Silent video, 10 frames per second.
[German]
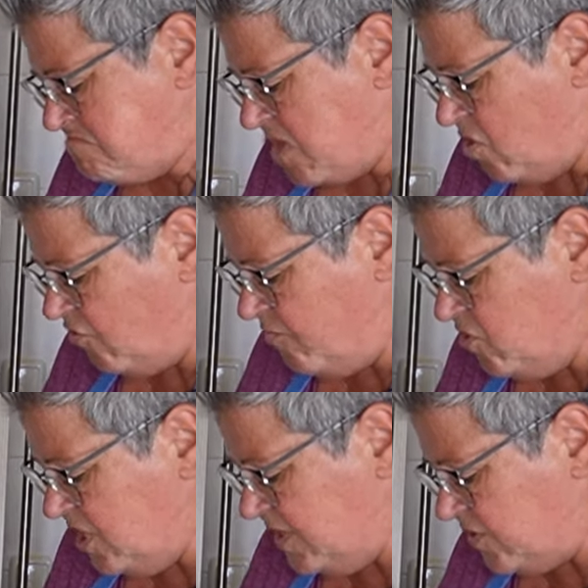aus
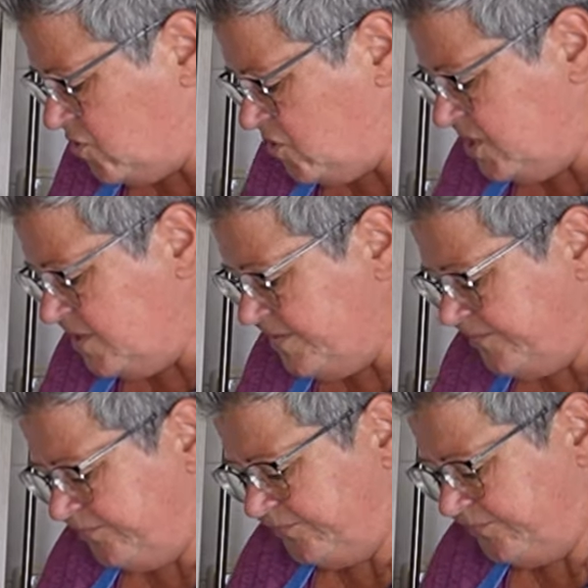Muttis Küche,
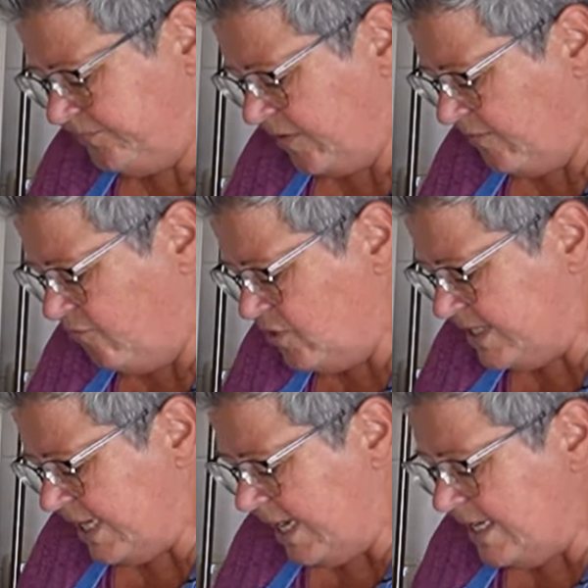wo ich
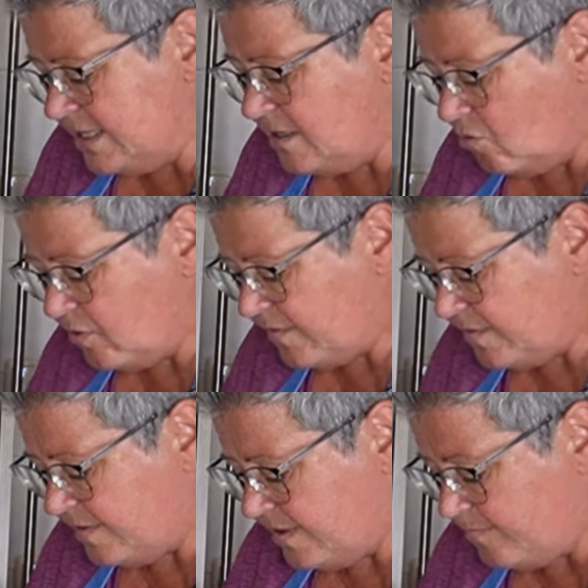kein genaues
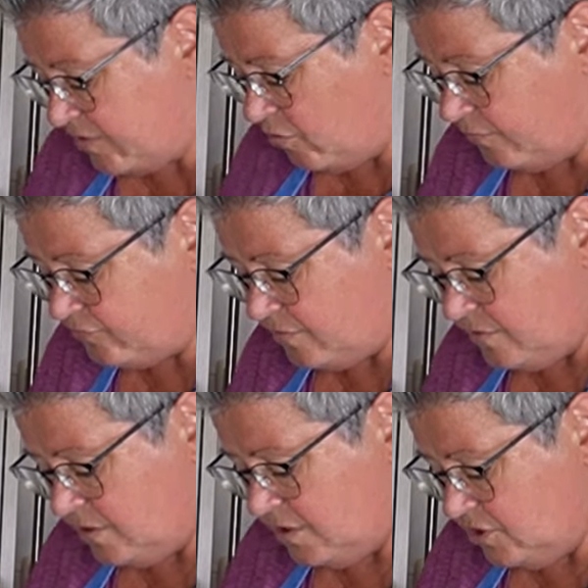Rezept
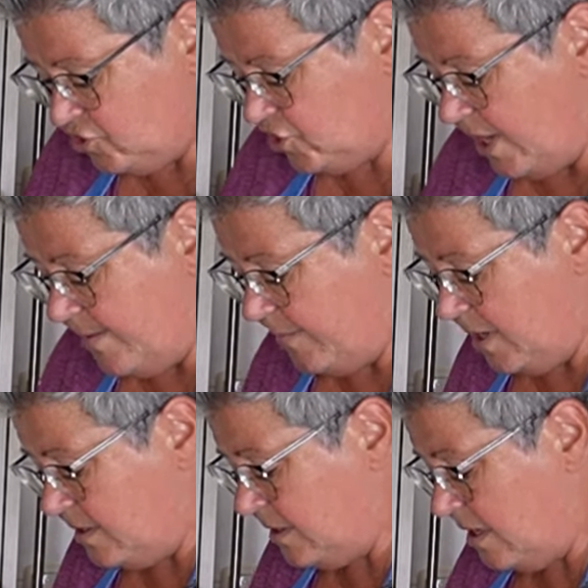aufschreiben
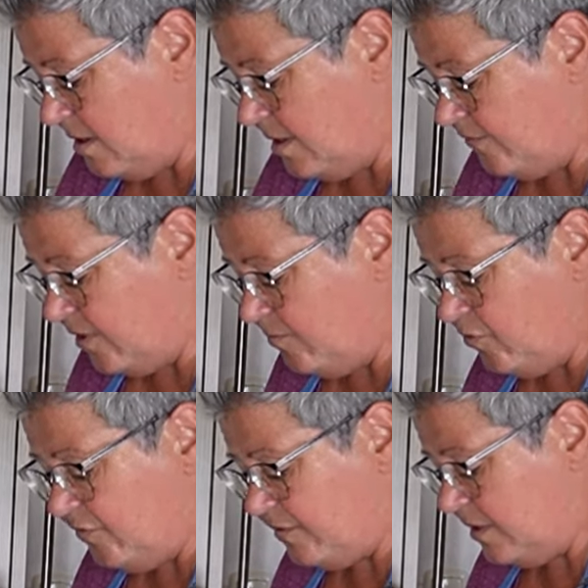kann. Ja, also da
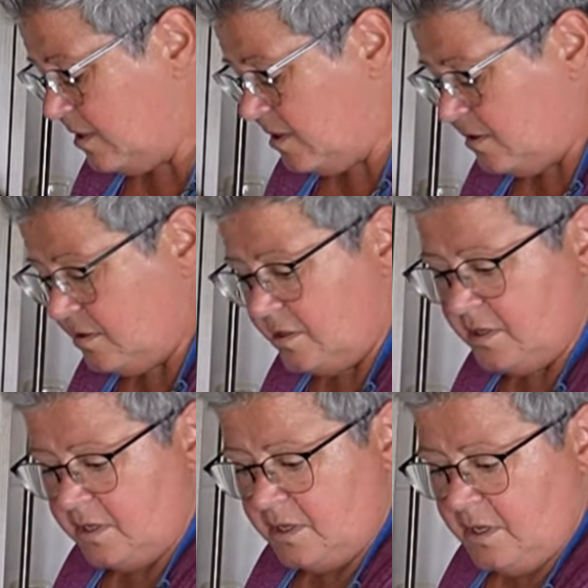müsst ihr
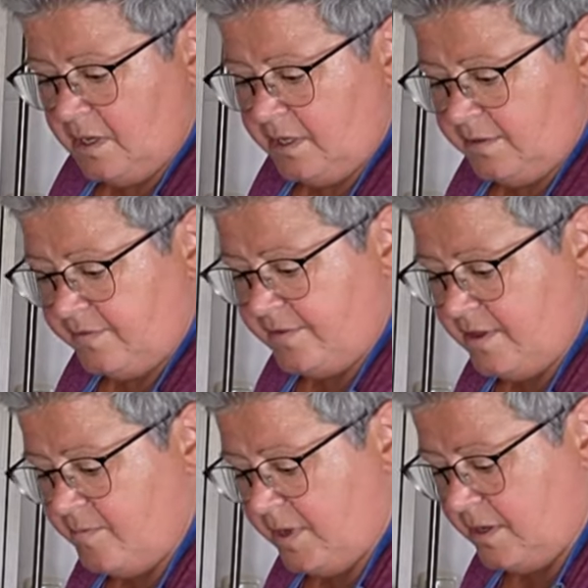
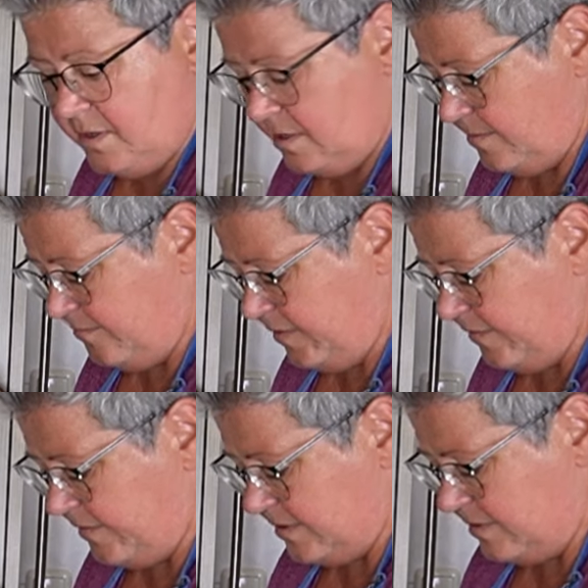selber ein
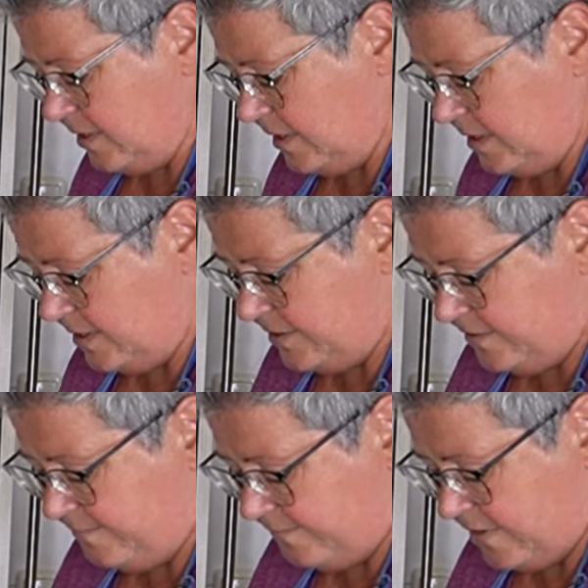bisschen
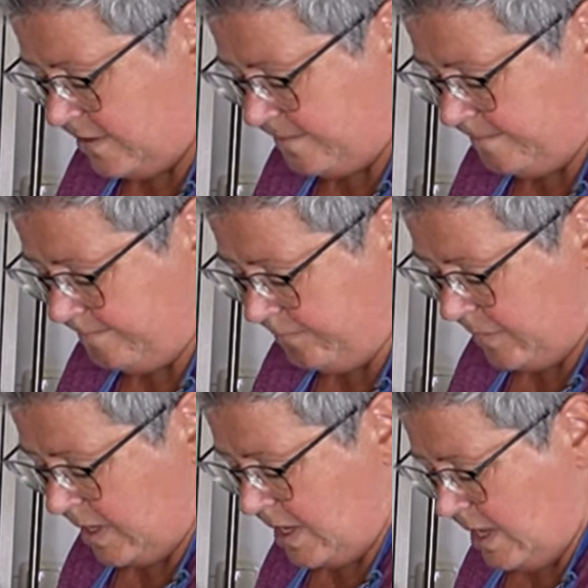kreativ werden.
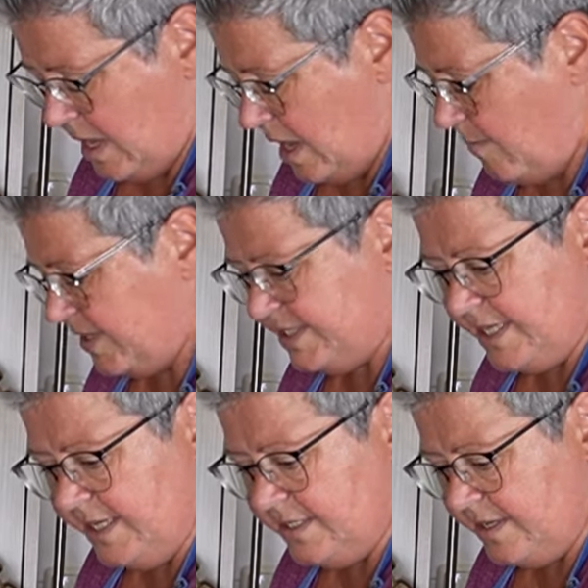Aber ich
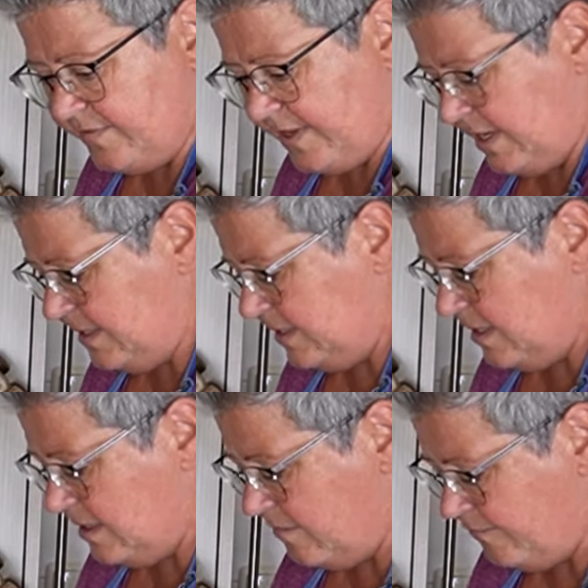denke, das kennt
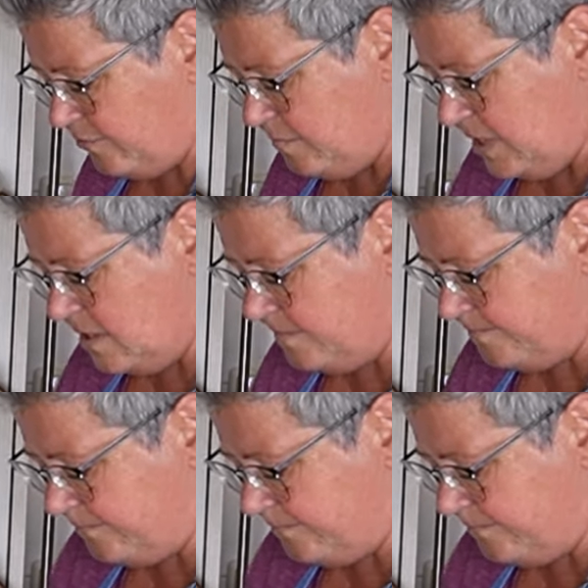ihr ja von mir.